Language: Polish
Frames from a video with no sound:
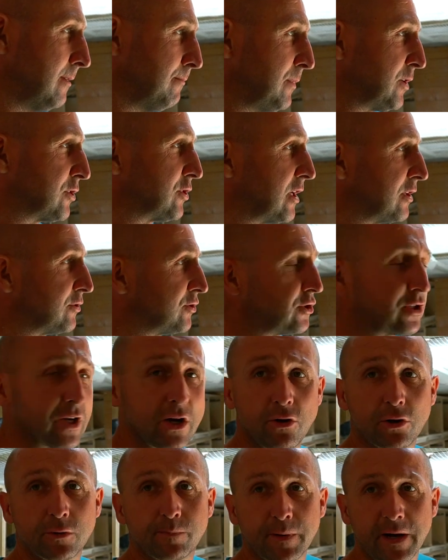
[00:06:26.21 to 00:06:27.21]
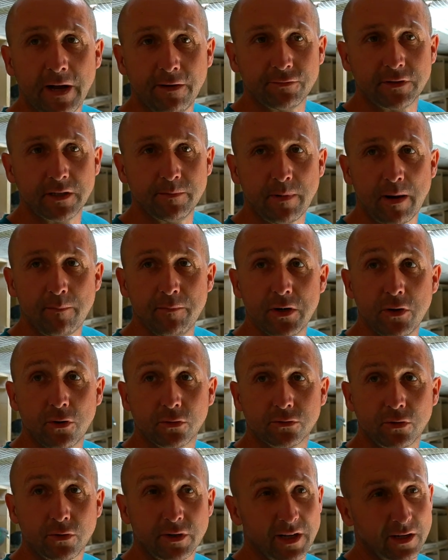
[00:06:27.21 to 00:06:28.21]
Myślę dzisiaj lot prawdy, mamy
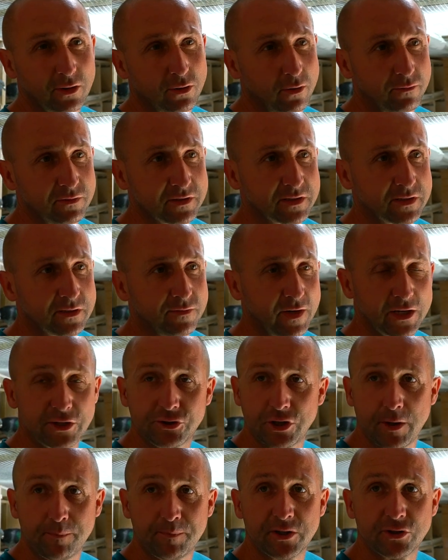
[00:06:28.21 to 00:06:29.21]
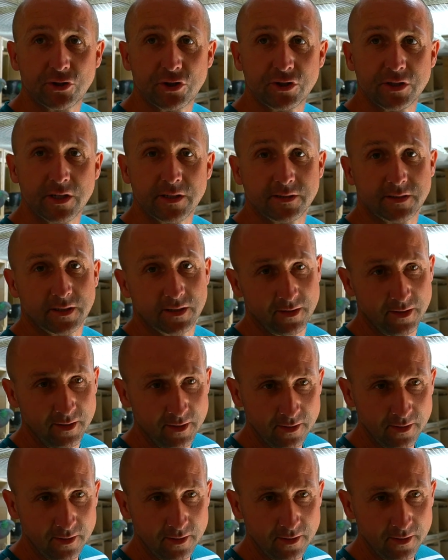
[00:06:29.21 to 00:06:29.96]
lot okręgowy z 25 tysięcy